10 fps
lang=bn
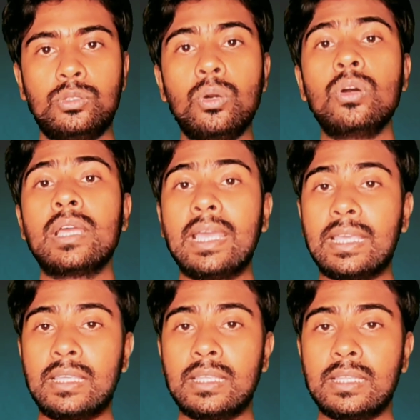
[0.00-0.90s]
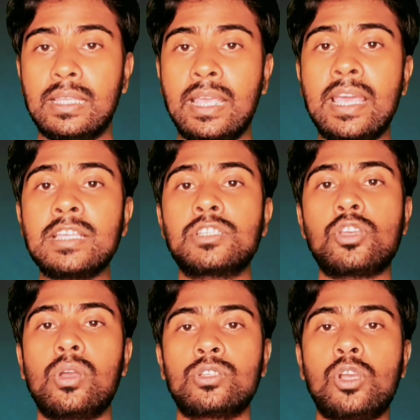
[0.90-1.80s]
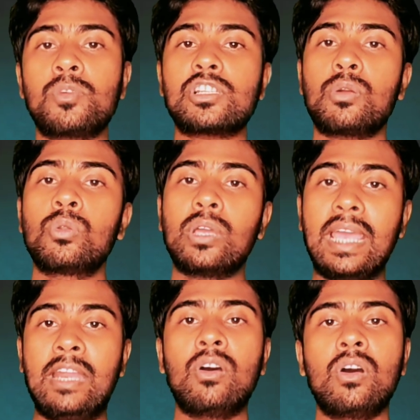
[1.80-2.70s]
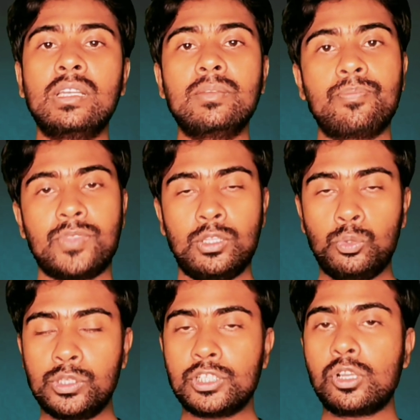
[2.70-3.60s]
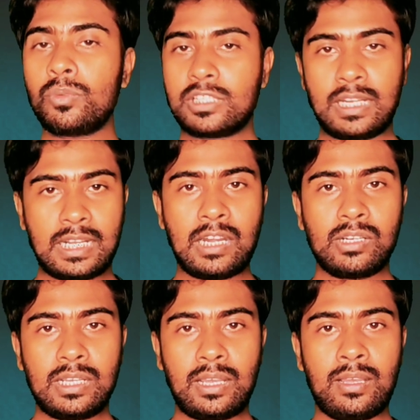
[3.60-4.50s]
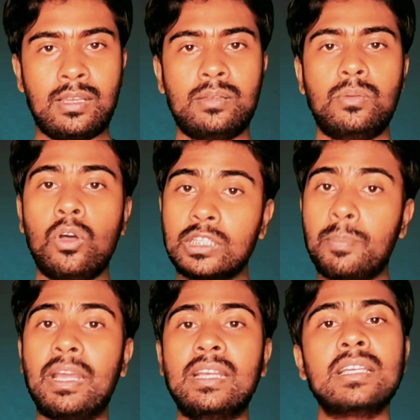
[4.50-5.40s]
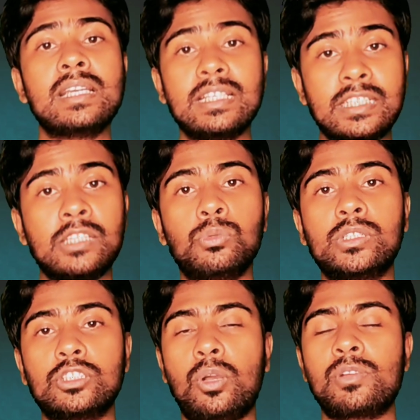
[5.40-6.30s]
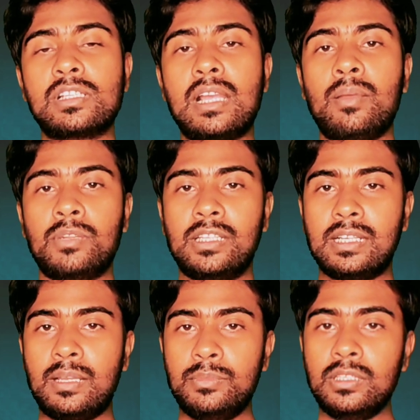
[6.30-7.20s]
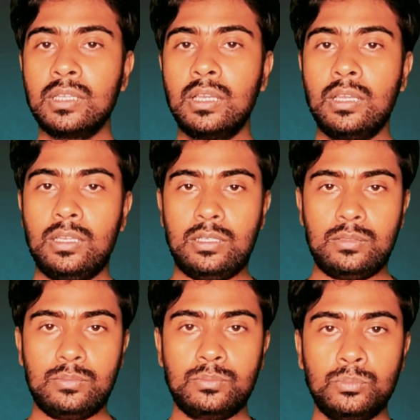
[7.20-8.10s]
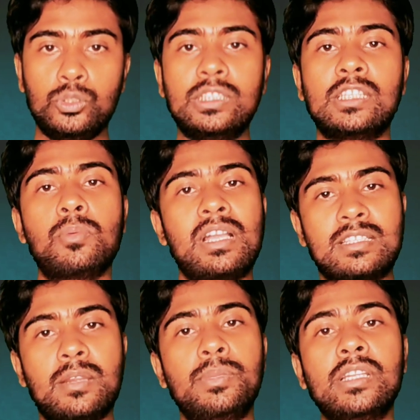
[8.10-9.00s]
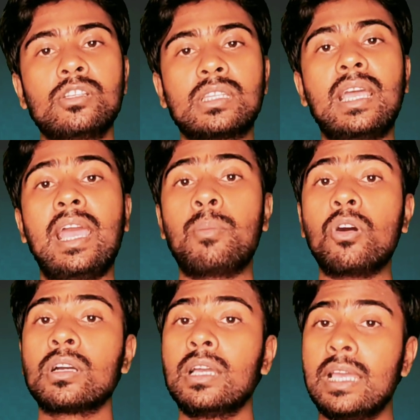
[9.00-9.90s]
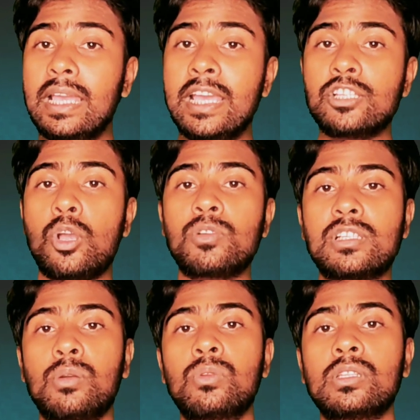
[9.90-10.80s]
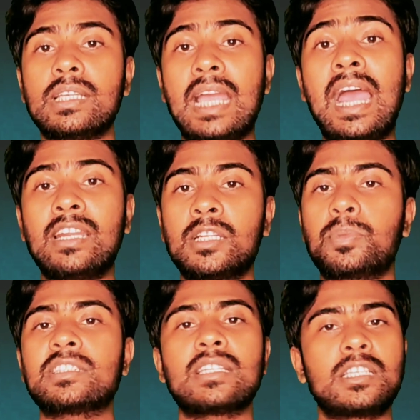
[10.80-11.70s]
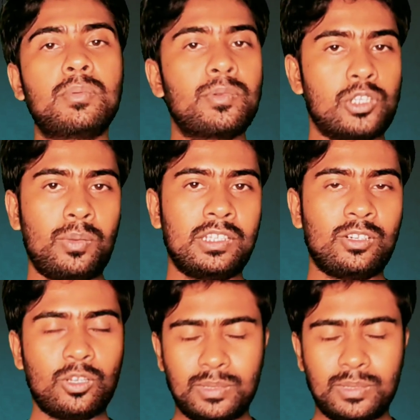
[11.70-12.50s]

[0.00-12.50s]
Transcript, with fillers: তো এই সমস্যাগুলো কেন হয় দুইটি সমস্যার কারণে হতে পারে সেই দুটি সমস্যা আপনাদেরকে আমি বুঝিয়ে দেবো আজকের ভিডিওতে এবং এই সমস্যাগুলো থেকে হান্ড্রেড পার্সেন্ট কীভাবে সমাধান